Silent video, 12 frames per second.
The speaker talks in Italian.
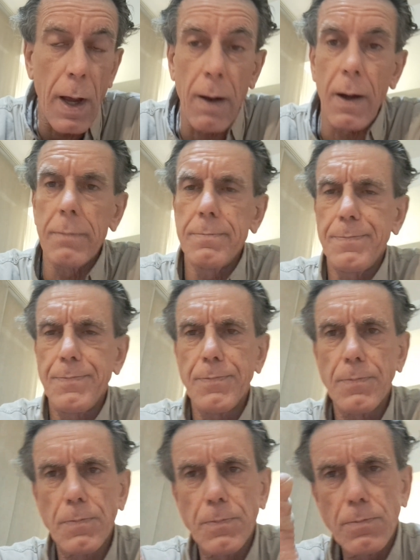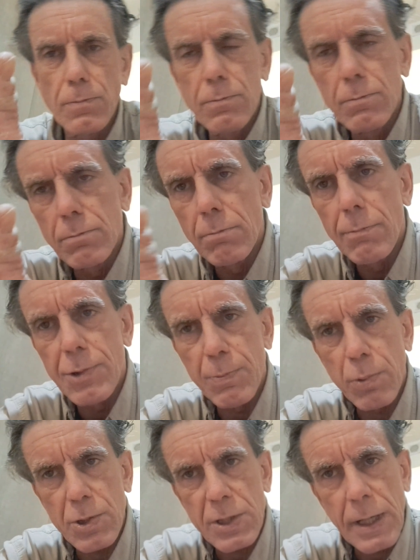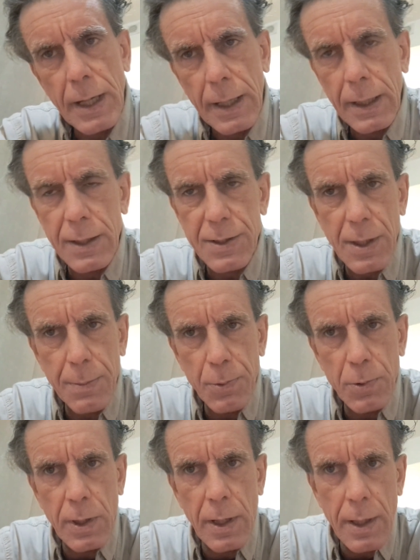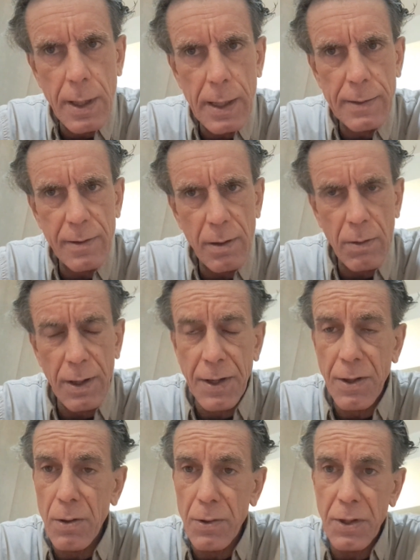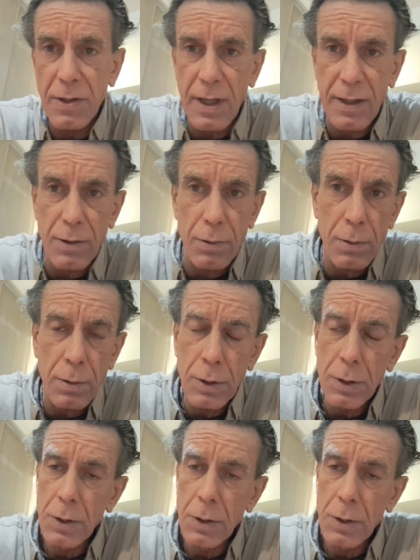ah, ci può stare che ne sai più degli altri, no? Anch'io ogni tanto